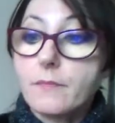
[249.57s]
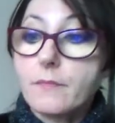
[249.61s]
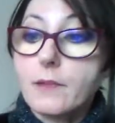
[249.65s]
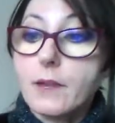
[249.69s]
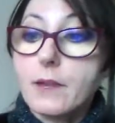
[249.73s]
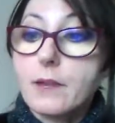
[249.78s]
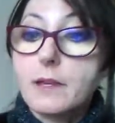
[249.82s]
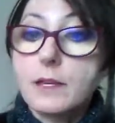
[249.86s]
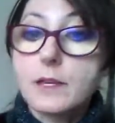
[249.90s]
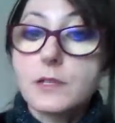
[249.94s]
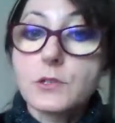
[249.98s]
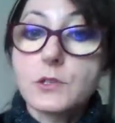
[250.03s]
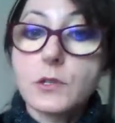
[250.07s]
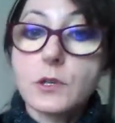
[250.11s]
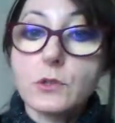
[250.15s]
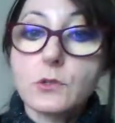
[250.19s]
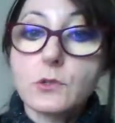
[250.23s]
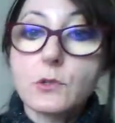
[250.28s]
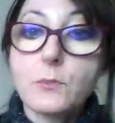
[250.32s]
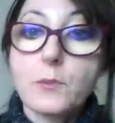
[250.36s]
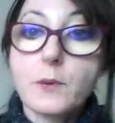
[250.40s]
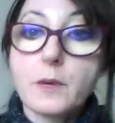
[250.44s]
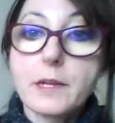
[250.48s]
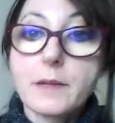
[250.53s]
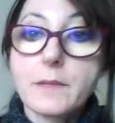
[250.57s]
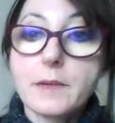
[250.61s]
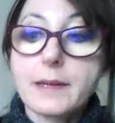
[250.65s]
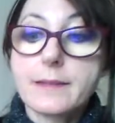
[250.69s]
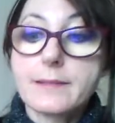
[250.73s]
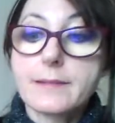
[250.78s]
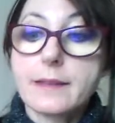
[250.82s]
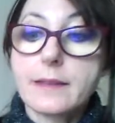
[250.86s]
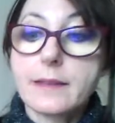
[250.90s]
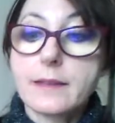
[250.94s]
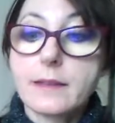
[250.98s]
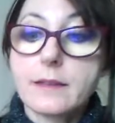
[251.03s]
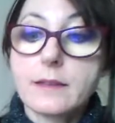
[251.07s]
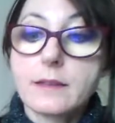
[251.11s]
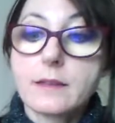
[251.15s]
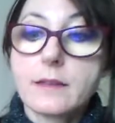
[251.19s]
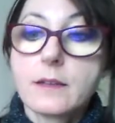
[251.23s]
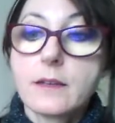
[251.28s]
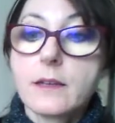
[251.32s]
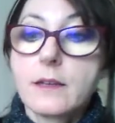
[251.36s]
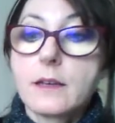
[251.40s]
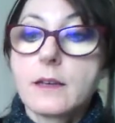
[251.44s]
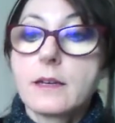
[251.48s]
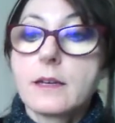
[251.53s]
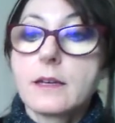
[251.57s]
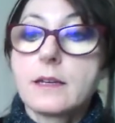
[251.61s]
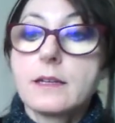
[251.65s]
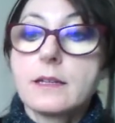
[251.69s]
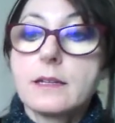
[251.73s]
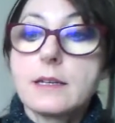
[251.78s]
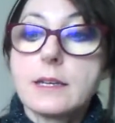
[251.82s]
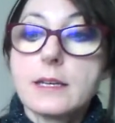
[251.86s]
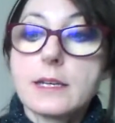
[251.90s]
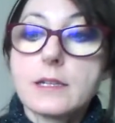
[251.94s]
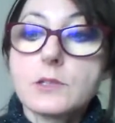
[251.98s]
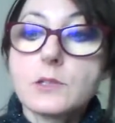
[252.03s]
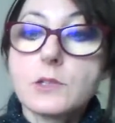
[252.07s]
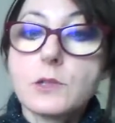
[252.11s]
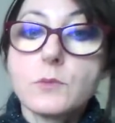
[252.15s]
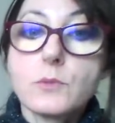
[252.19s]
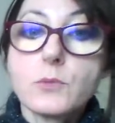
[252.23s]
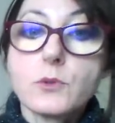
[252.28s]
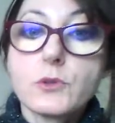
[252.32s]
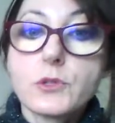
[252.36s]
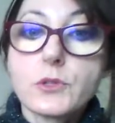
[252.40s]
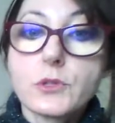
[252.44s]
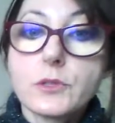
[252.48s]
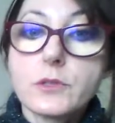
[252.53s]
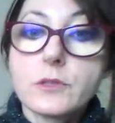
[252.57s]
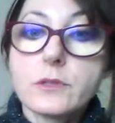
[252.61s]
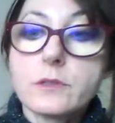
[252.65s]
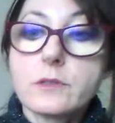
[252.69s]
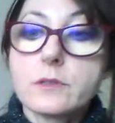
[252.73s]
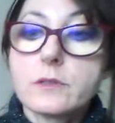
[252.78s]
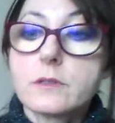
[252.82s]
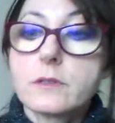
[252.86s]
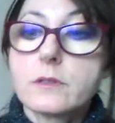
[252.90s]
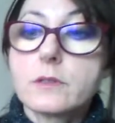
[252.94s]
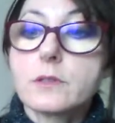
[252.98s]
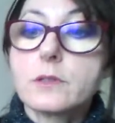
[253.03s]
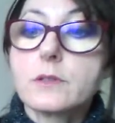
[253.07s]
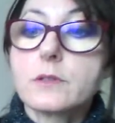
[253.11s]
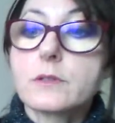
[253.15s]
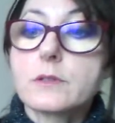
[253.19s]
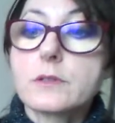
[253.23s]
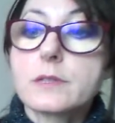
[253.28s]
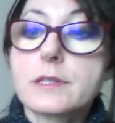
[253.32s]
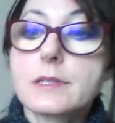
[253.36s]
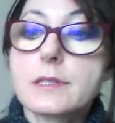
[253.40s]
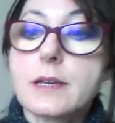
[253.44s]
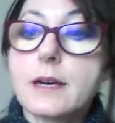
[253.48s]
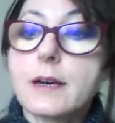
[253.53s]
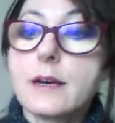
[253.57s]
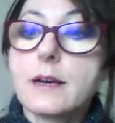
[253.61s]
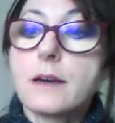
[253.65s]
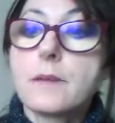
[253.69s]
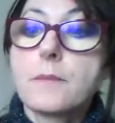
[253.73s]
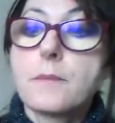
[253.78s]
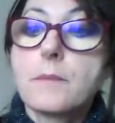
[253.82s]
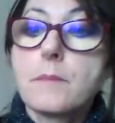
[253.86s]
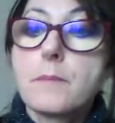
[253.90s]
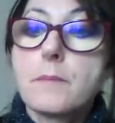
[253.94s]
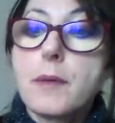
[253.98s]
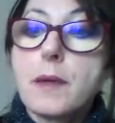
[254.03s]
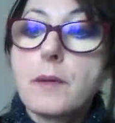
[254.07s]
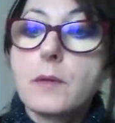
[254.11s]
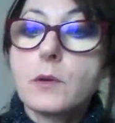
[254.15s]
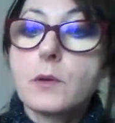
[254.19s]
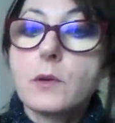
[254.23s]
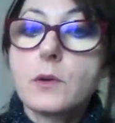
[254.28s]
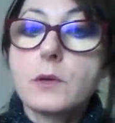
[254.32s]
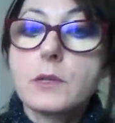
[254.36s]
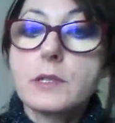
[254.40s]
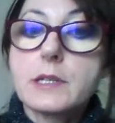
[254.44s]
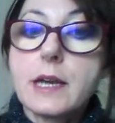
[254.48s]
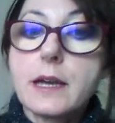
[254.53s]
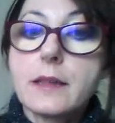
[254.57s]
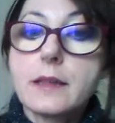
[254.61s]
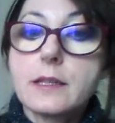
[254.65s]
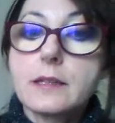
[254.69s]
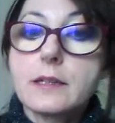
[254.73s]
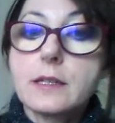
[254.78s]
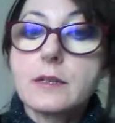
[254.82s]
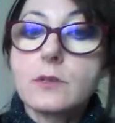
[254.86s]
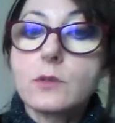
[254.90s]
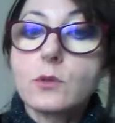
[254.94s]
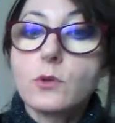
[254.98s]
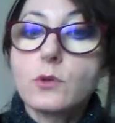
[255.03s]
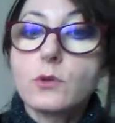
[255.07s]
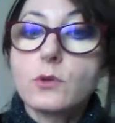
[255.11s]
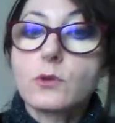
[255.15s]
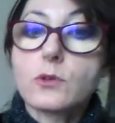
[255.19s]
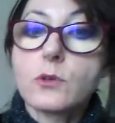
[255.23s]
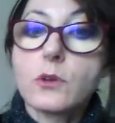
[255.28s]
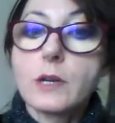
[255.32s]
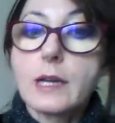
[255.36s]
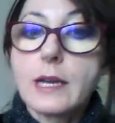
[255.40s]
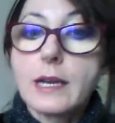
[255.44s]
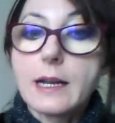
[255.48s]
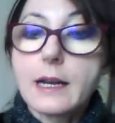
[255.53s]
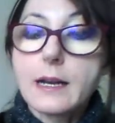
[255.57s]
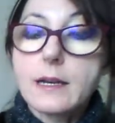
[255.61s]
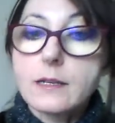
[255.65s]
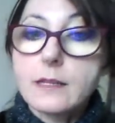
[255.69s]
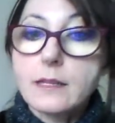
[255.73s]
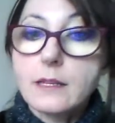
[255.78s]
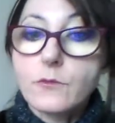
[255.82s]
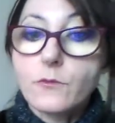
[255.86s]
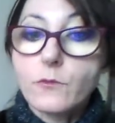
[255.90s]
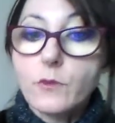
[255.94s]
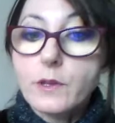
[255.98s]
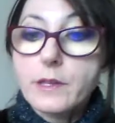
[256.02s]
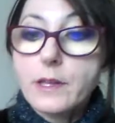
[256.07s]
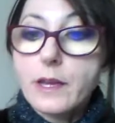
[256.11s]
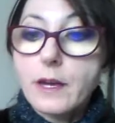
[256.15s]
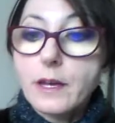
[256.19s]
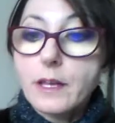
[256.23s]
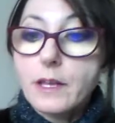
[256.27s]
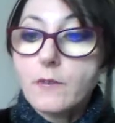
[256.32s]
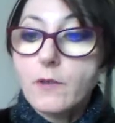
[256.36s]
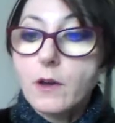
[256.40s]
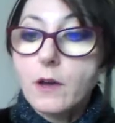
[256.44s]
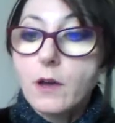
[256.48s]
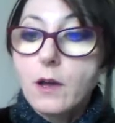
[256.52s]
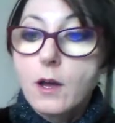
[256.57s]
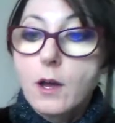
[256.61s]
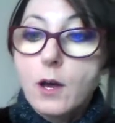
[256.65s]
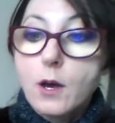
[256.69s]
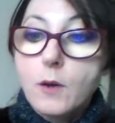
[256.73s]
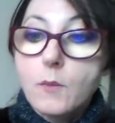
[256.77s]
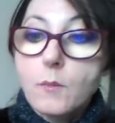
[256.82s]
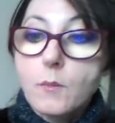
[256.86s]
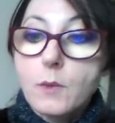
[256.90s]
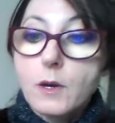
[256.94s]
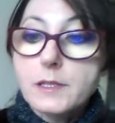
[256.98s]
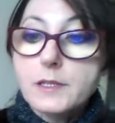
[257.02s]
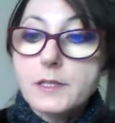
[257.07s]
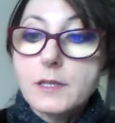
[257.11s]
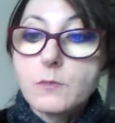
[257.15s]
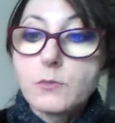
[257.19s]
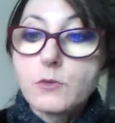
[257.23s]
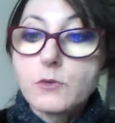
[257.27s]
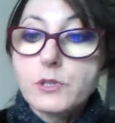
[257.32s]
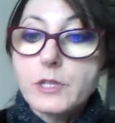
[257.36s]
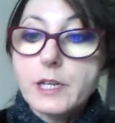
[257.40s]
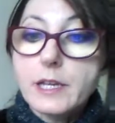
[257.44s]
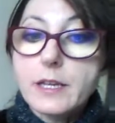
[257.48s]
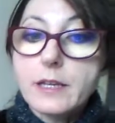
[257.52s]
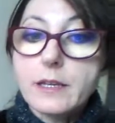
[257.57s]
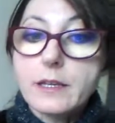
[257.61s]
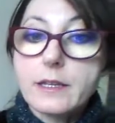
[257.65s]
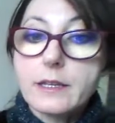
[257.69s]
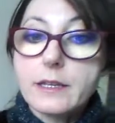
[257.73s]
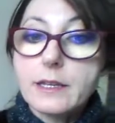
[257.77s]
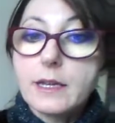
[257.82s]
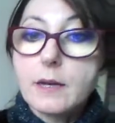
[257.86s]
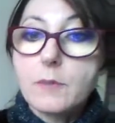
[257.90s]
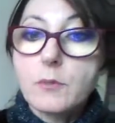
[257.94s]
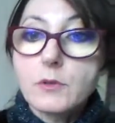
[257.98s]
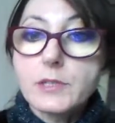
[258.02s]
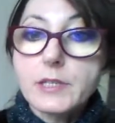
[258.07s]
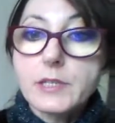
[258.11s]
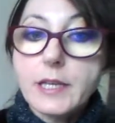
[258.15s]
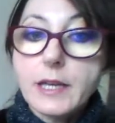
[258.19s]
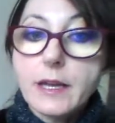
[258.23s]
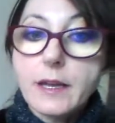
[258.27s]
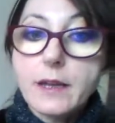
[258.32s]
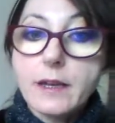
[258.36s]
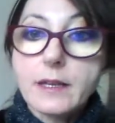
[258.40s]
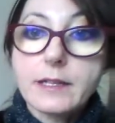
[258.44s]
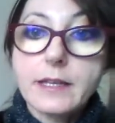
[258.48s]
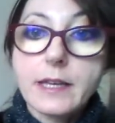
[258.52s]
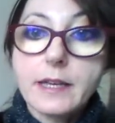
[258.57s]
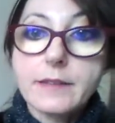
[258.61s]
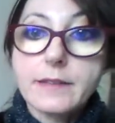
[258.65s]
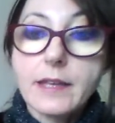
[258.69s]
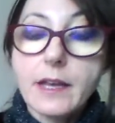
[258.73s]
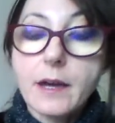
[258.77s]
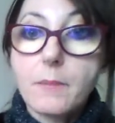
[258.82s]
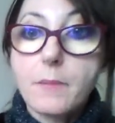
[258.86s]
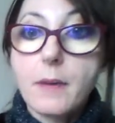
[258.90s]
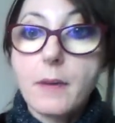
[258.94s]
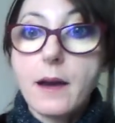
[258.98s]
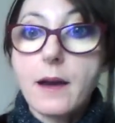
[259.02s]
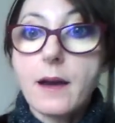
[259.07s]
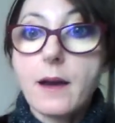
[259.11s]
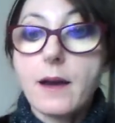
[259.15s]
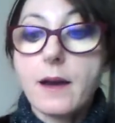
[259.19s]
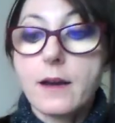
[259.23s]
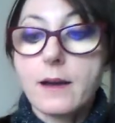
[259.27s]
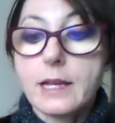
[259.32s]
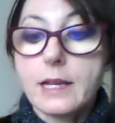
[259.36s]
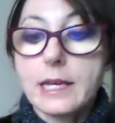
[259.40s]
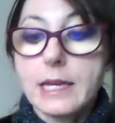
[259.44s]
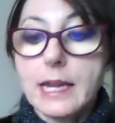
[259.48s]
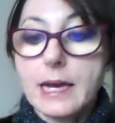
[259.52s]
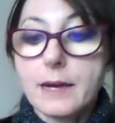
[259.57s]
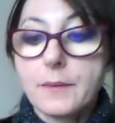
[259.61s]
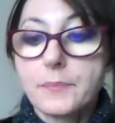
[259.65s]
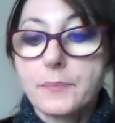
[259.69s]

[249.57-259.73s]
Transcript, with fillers: et surtout pour les batteries. Il a son bouchon, comme ça, même quand il y a des petits trucs collés là, que des fois il arrive, bah, c'est bouché, il a poussière, il adhère pas là.